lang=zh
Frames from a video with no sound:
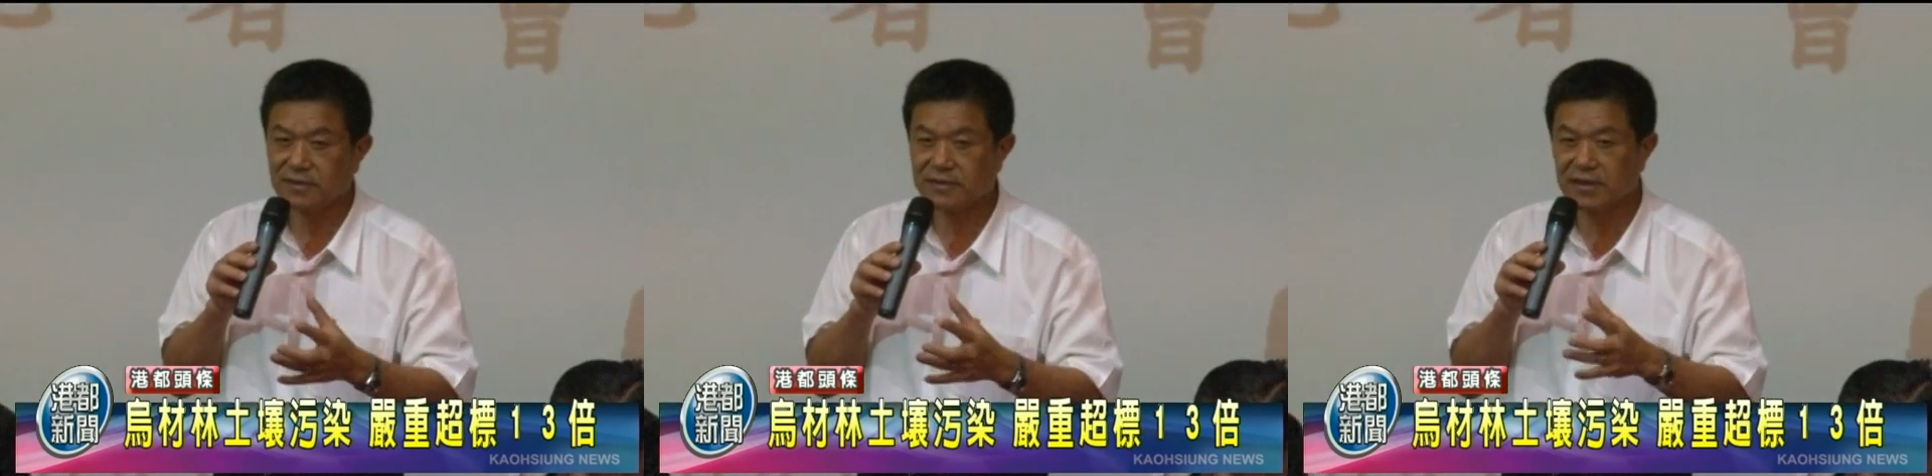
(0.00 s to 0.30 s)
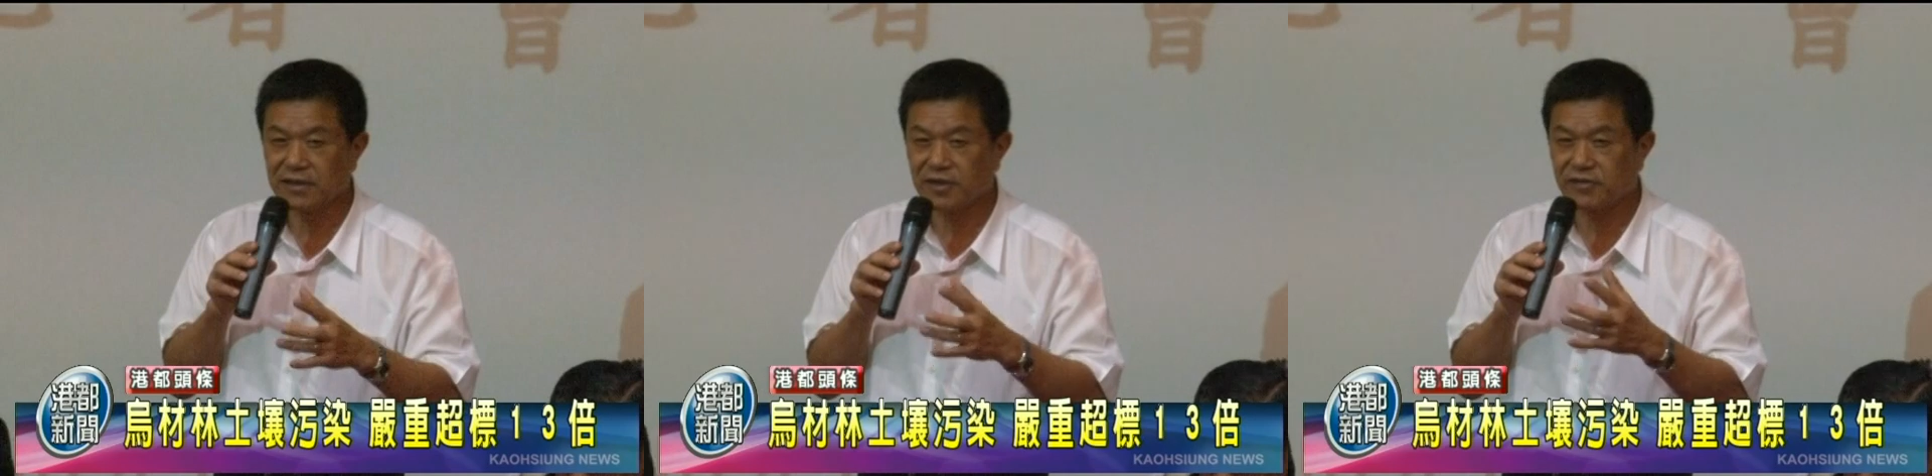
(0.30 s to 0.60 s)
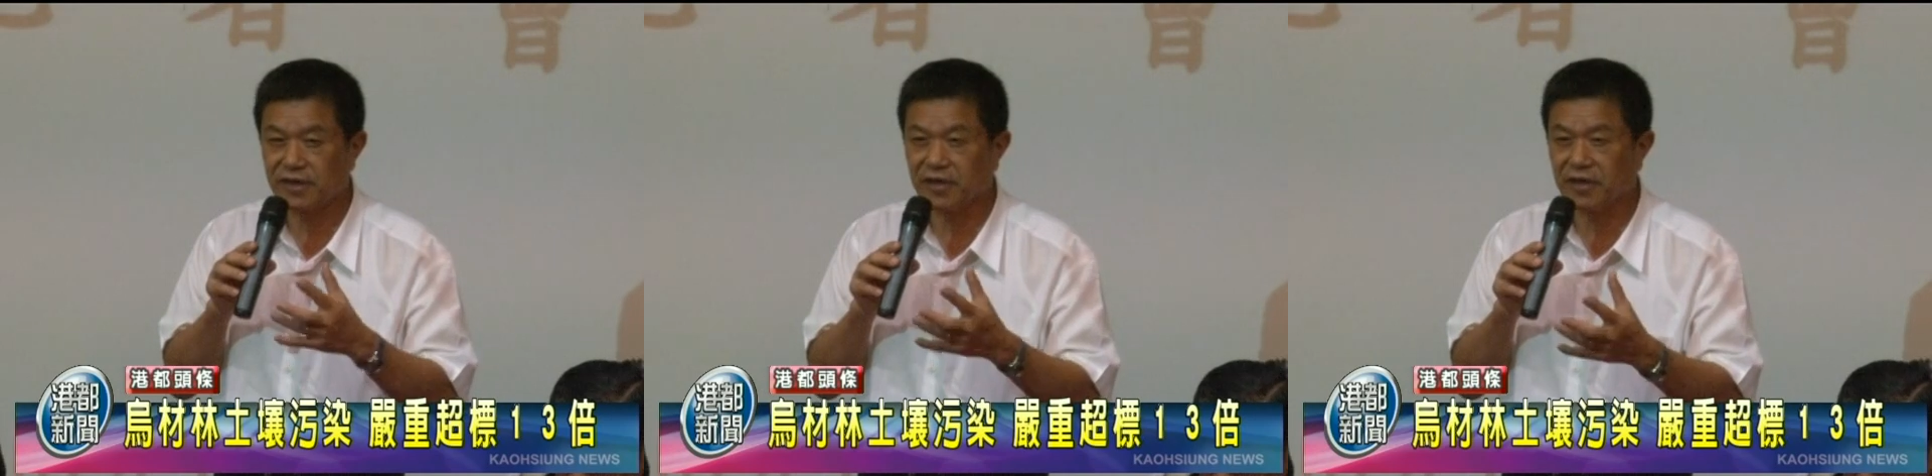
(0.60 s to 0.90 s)
伊六
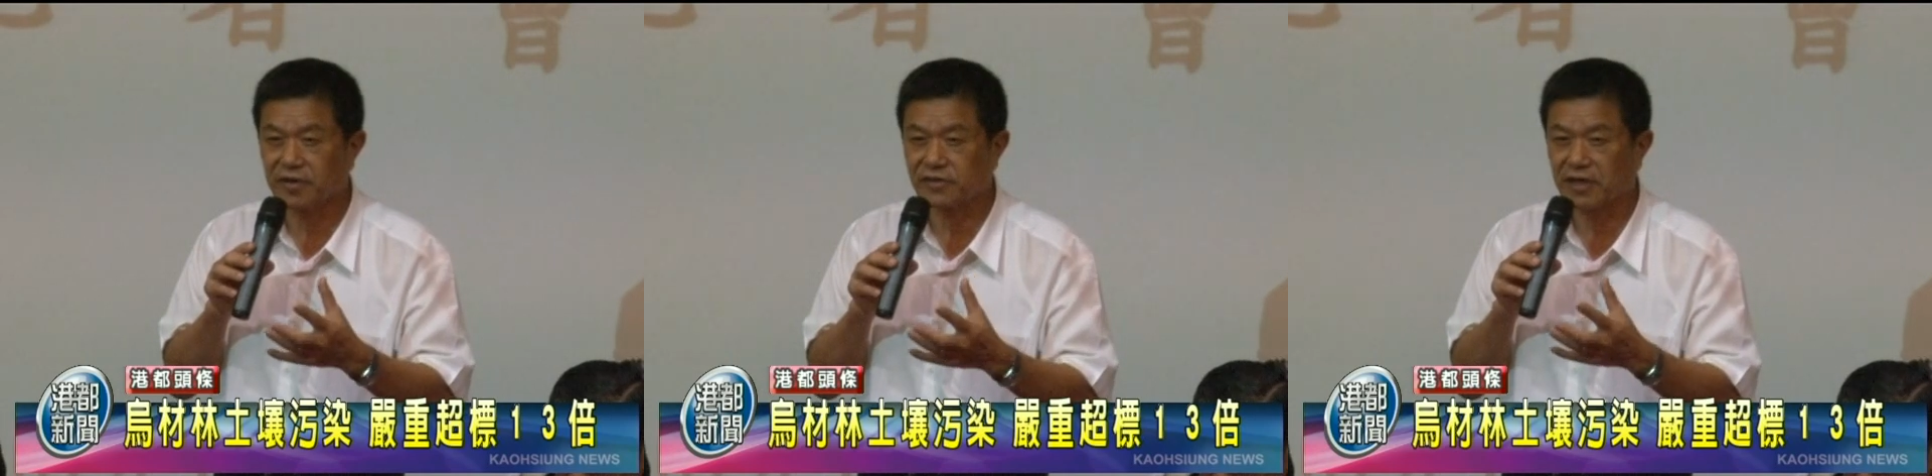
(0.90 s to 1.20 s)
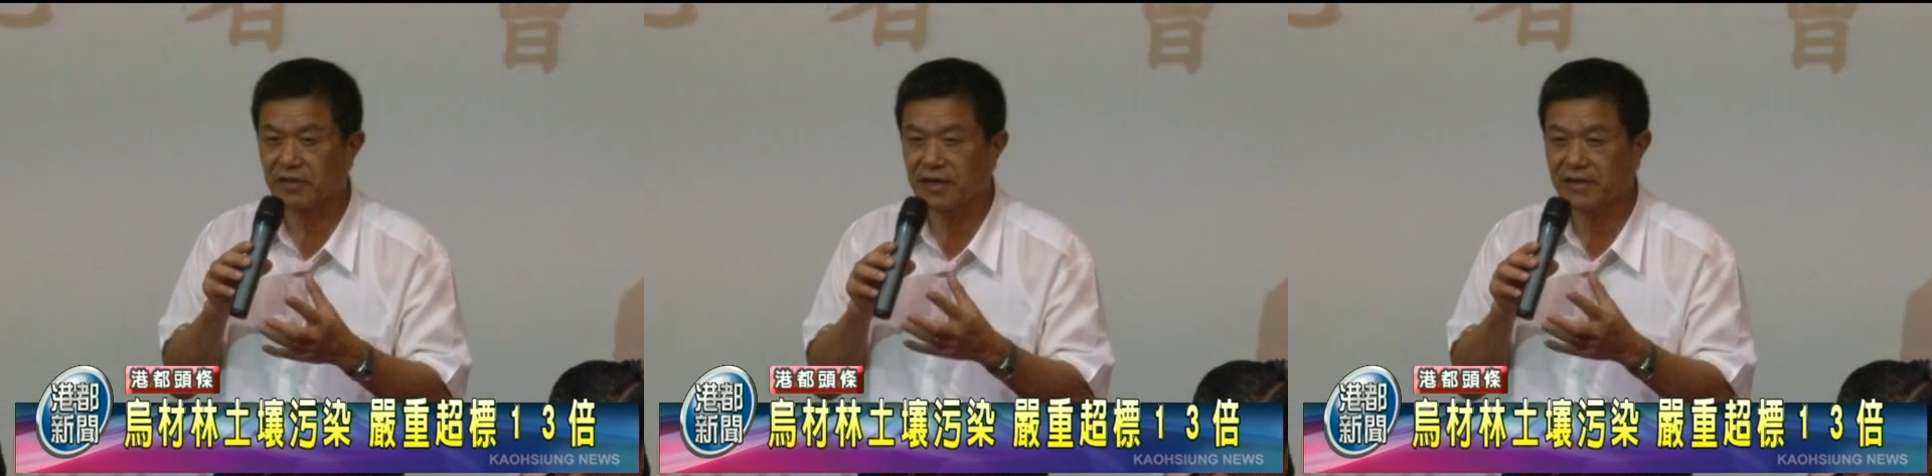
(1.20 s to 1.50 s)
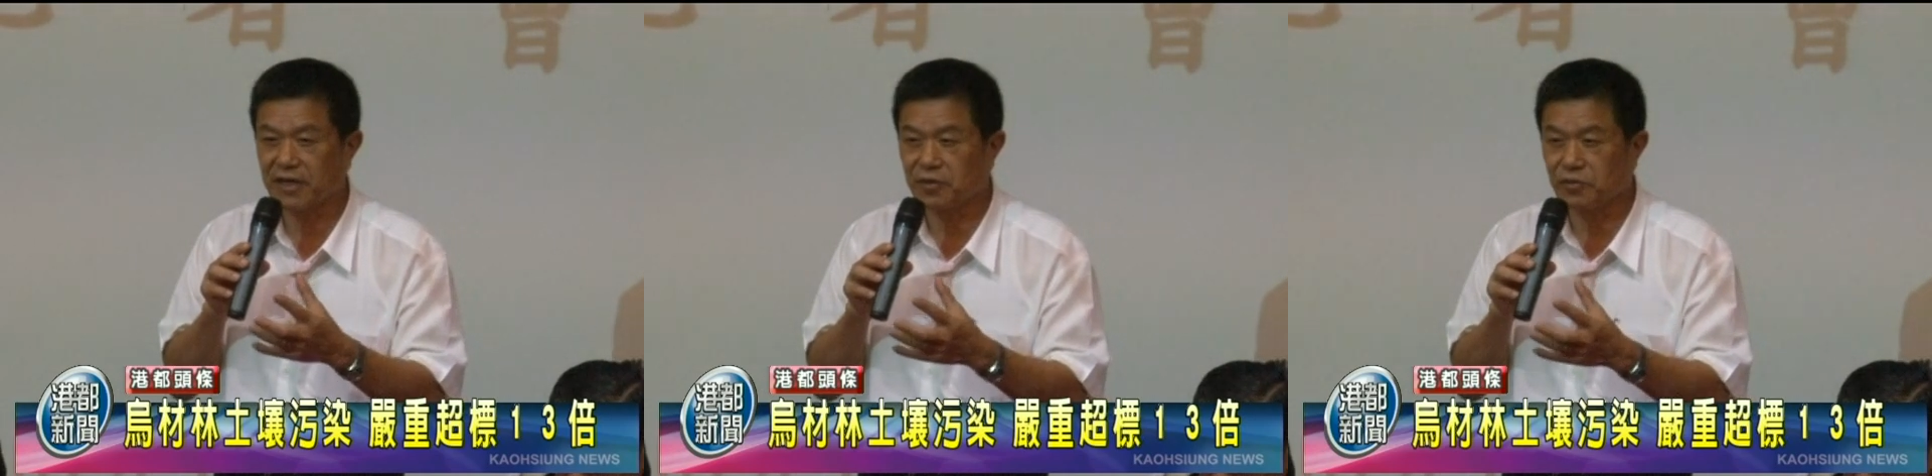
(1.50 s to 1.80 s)
千油草内
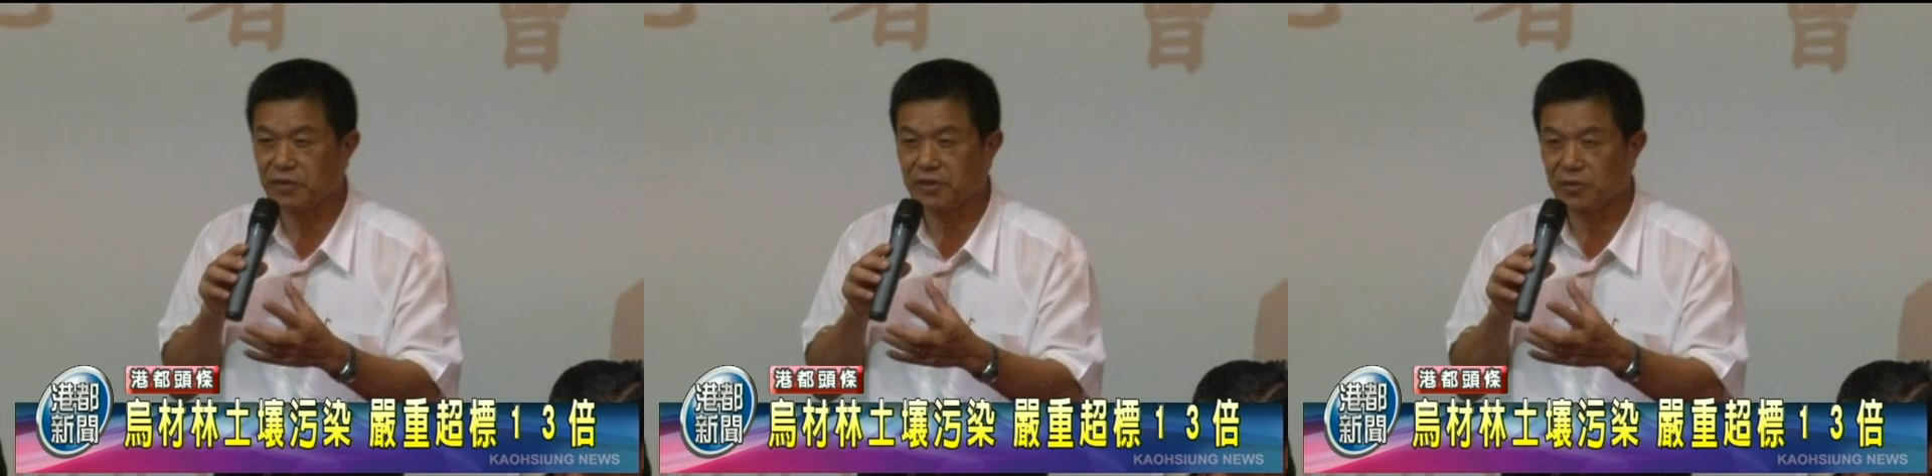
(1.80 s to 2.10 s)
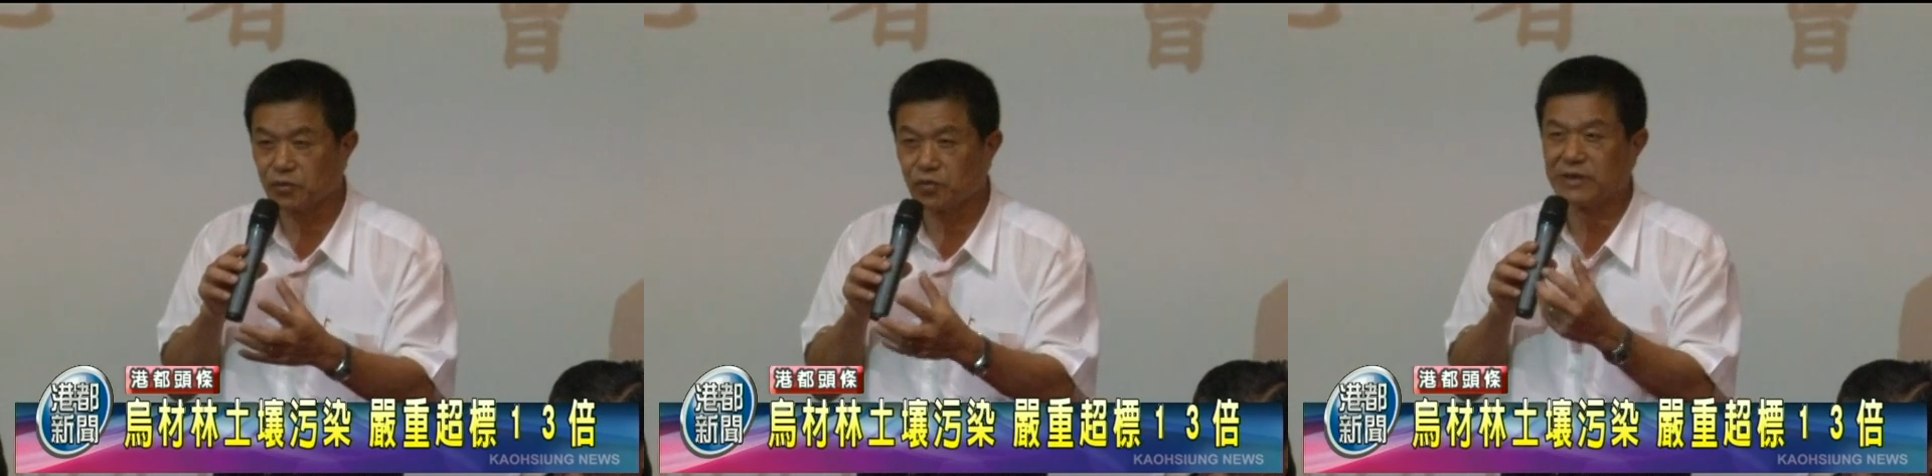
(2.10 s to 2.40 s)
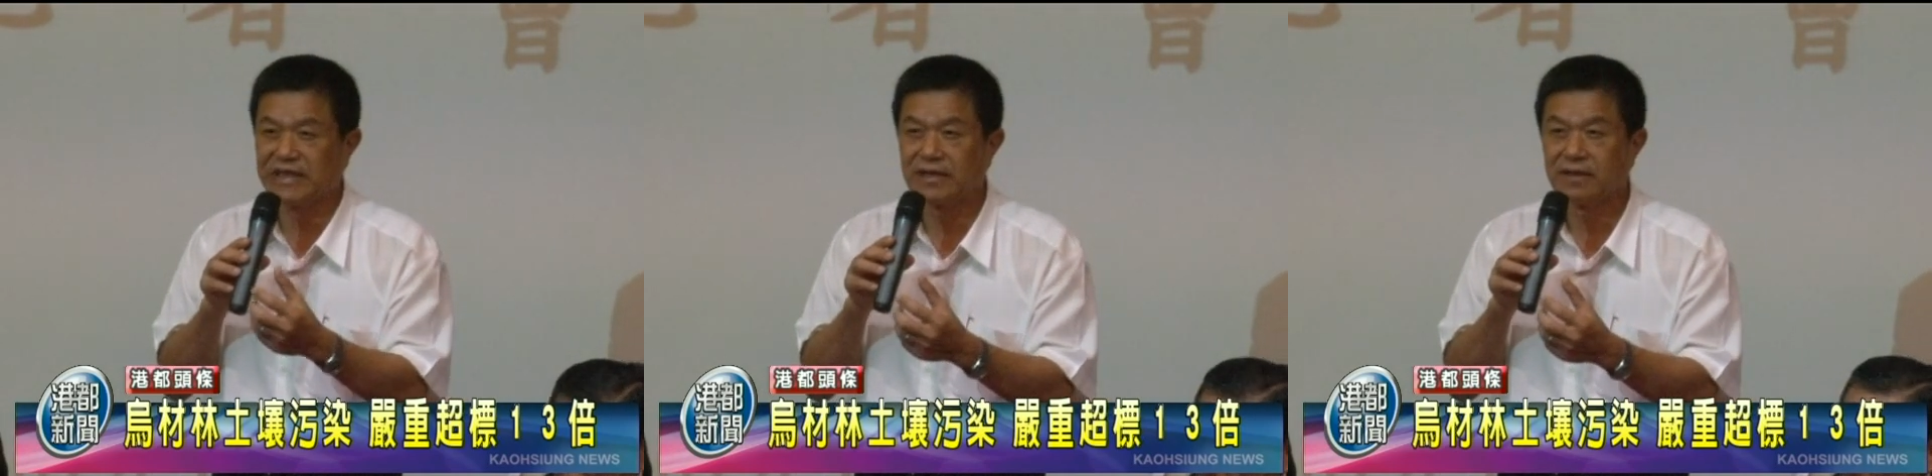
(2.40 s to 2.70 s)
底污
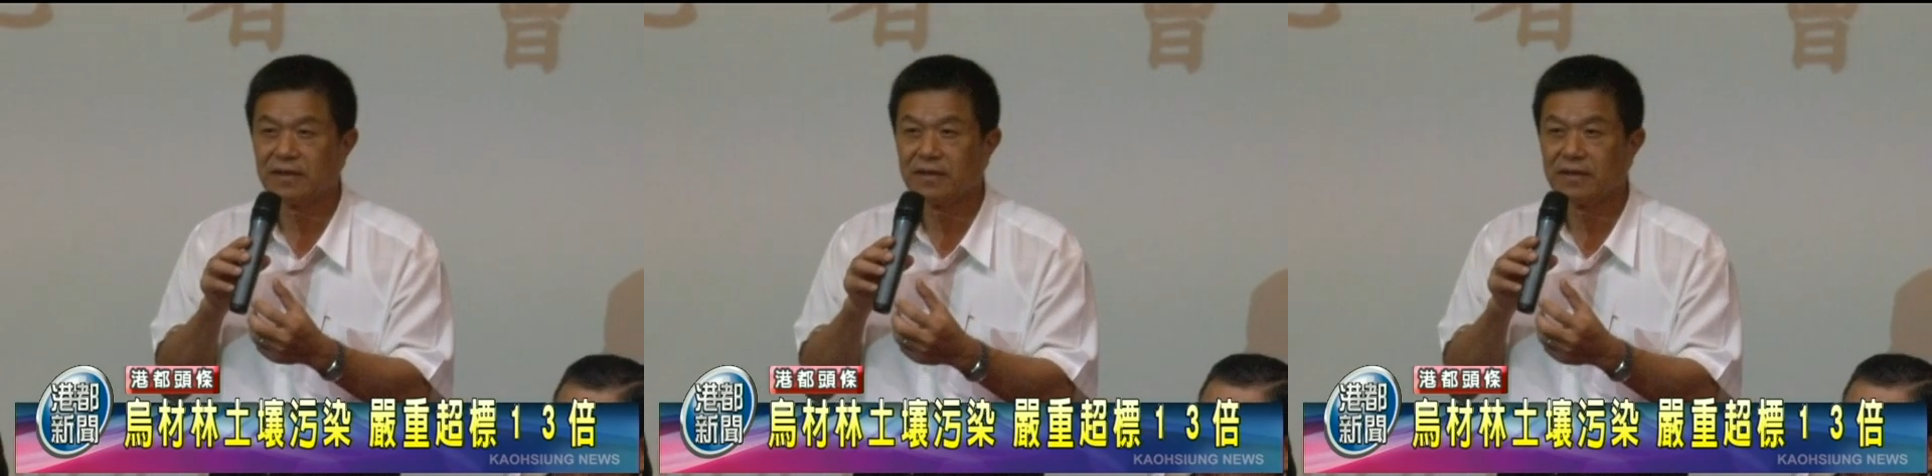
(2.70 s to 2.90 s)
泥，